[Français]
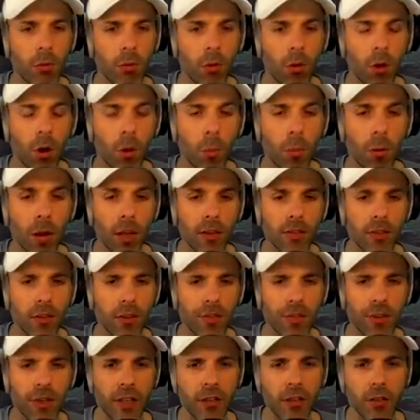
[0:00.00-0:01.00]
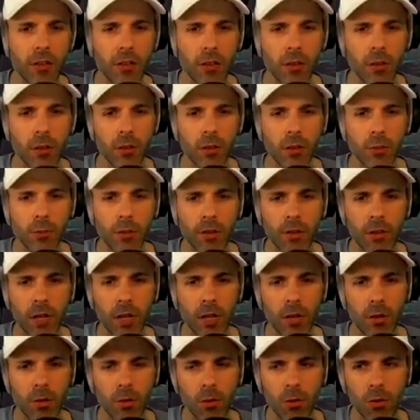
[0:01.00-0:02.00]
On remplace en fait, euh, bah
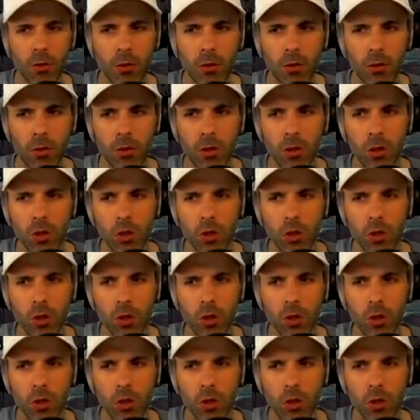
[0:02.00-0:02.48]
voilà, le...